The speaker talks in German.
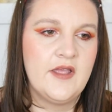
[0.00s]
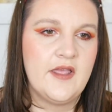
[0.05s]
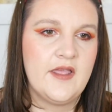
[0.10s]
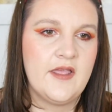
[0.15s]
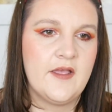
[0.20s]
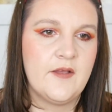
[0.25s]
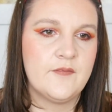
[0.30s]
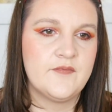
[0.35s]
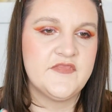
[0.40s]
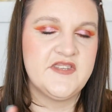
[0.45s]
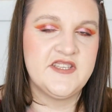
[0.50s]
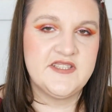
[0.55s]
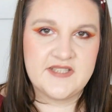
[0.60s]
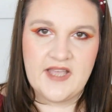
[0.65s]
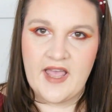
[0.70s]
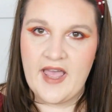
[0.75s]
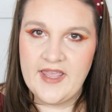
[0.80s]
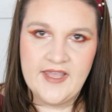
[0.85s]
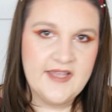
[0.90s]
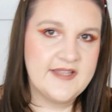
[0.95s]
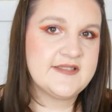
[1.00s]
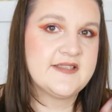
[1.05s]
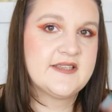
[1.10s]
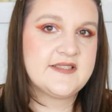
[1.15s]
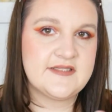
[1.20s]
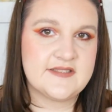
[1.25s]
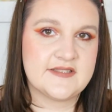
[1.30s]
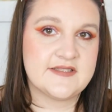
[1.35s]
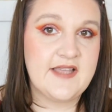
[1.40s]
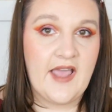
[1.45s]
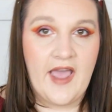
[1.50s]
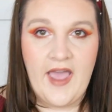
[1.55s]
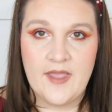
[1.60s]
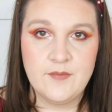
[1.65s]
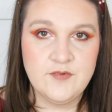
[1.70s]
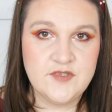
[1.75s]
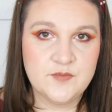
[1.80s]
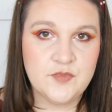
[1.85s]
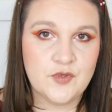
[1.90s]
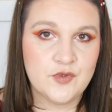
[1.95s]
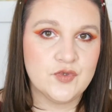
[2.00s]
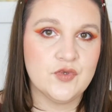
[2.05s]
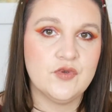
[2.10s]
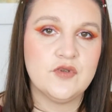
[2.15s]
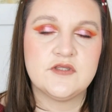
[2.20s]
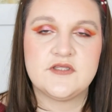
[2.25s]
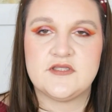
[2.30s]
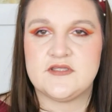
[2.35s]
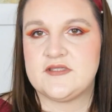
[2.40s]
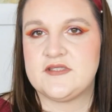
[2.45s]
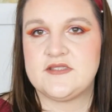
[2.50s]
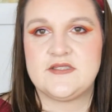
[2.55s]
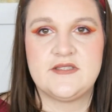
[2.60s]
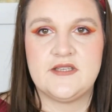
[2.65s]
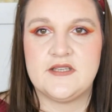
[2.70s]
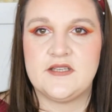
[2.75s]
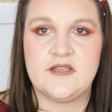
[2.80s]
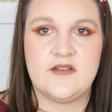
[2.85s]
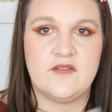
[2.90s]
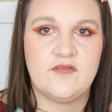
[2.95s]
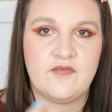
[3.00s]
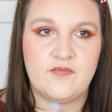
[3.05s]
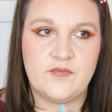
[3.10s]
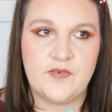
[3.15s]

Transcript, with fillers: Ähm, die 3 ist ja dieses gehypte Produkt, das äh,